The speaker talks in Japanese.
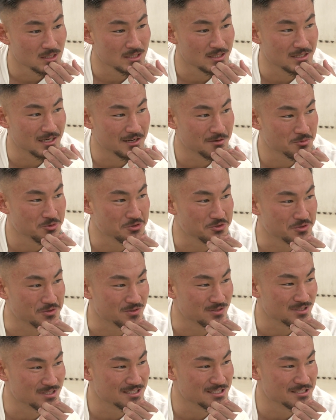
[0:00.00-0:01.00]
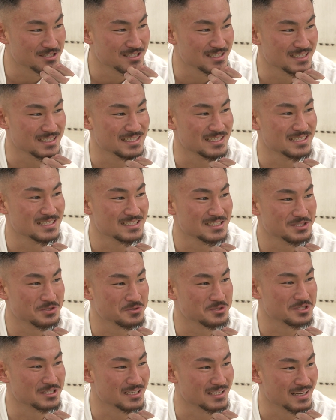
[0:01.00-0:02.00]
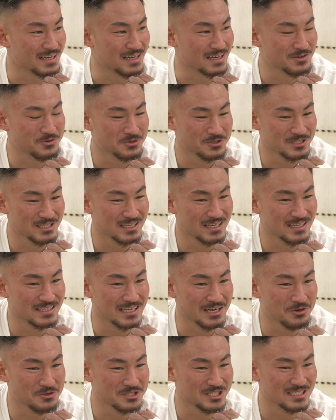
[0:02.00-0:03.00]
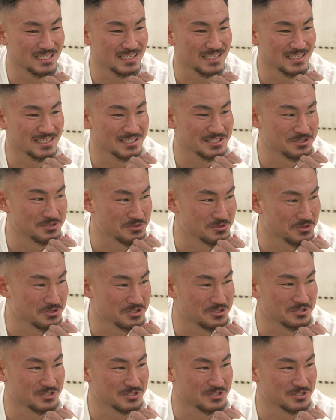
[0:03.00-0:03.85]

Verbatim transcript: いや、もう普通にそうですね。これで倒して75キ